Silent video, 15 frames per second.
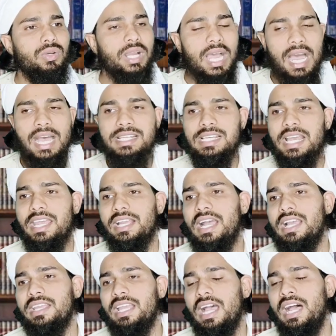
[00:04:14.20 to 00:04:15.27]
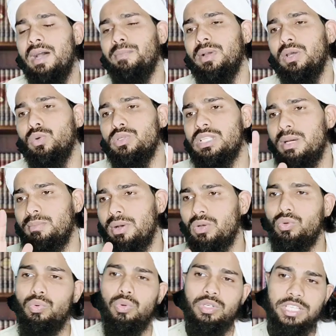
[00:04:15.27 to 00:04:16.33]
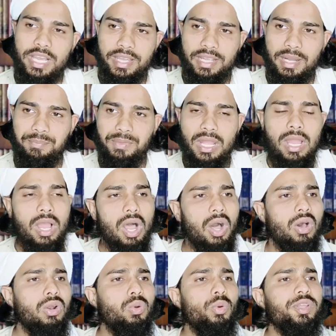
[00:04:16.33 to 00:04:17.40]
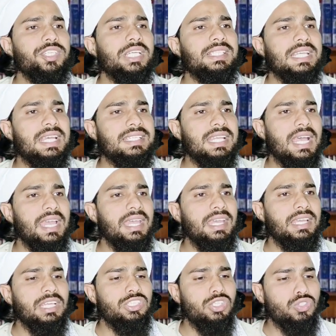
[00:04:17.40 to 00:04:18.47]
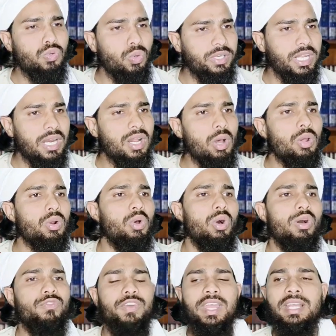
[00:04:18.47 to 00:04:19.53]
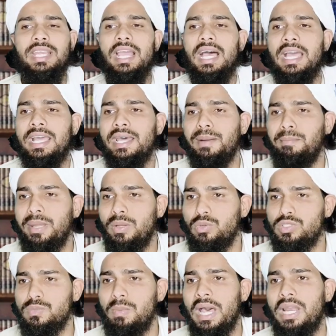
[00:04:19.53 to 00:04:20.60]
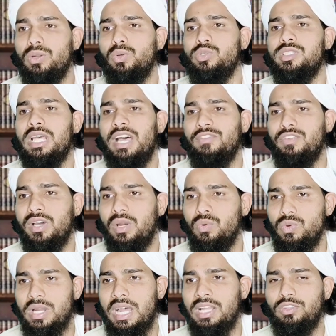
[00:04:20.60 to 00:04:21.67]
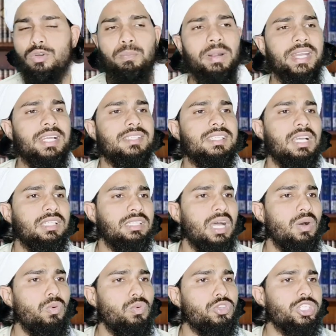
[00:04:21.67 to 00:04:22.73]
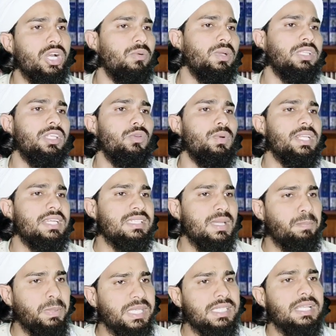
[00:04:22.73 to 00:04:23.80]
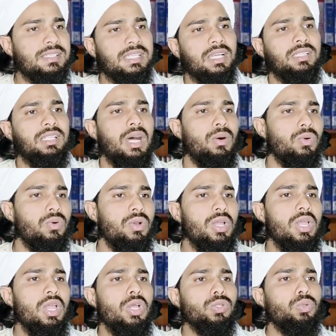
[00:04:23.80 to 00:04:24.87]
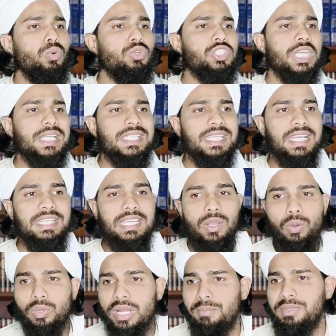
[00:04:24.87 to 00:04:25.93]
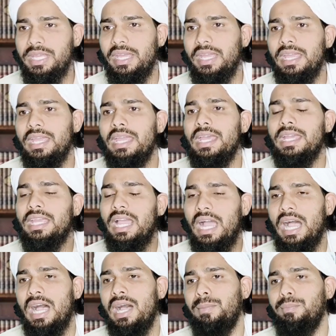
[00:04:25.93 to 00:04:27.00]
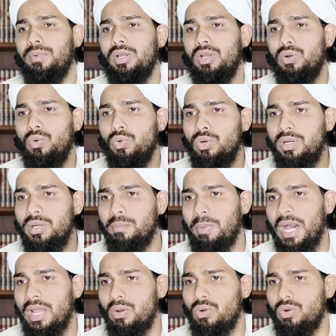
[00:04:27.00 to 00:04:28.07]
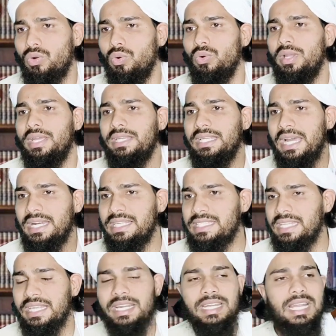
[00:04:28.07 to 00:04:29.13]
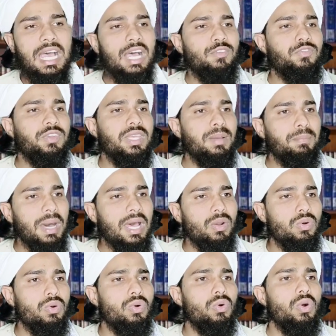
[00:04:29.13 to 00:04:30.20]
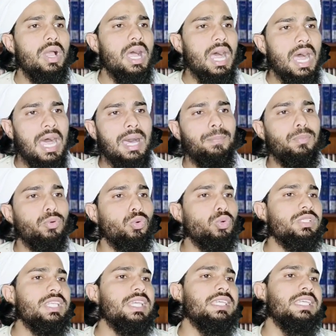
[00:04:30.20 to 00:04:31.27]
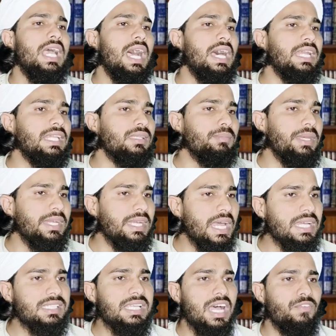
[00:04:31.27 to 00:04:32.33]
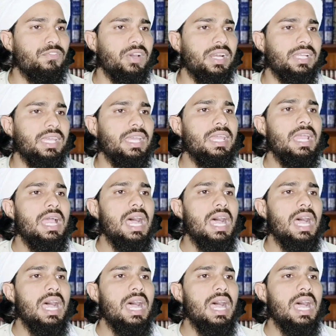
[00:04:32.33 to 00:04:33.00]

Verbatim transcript: कहा जाएगा कि आपका रोज़ा मकरू हो जाएगा और कोई शख्स ऐसा है कि जिसको डर और खौफ है कि अगर मैं उस बाल को साफ करूंगा तो भटक सकता हूं शहवत की वजह से फिसल सकता हूं तो उस शख्स के लिए हुक्म यह है कि आप उन बालों को यानी जेर नाफ के बालों को आप रोजे की हालत में ना साफ करके